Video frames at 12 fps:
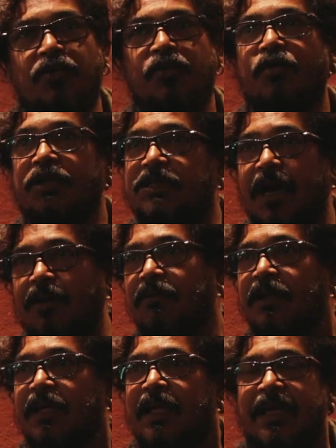শুরু করেছে কারণ
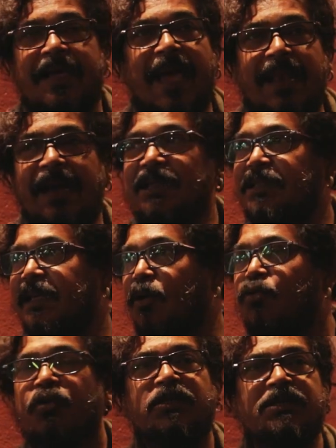গ্যালারিতে
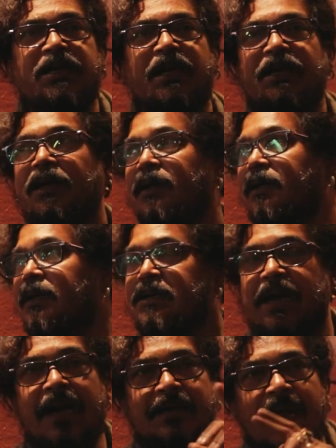কেউ ঢুকতে চায় না
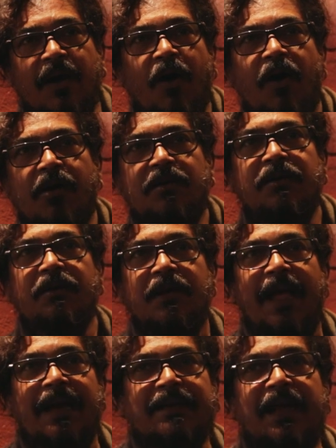ঠান্ডা ঘর
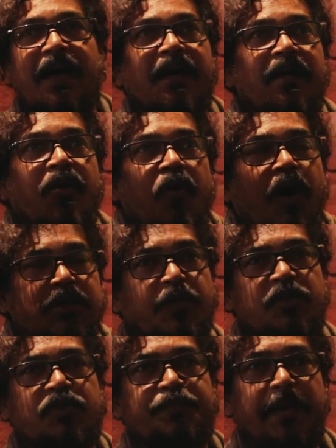একটা
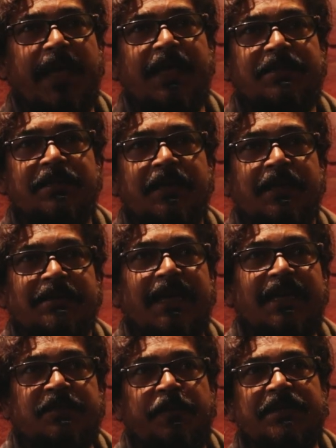অদ্ভুত স্পেস
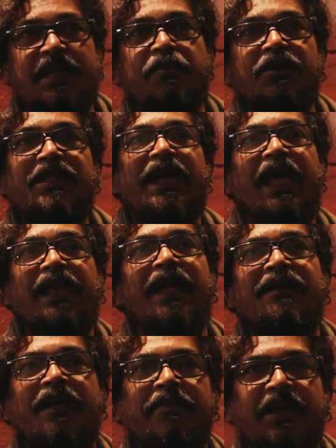যে স্পেসের মধ্যে
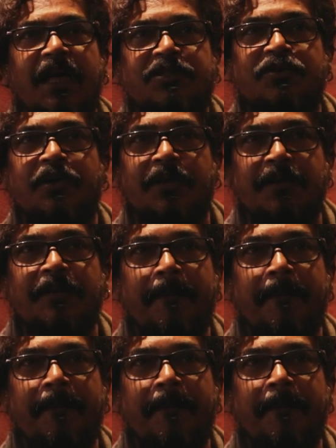এলিয়েনরা বিরাজ করে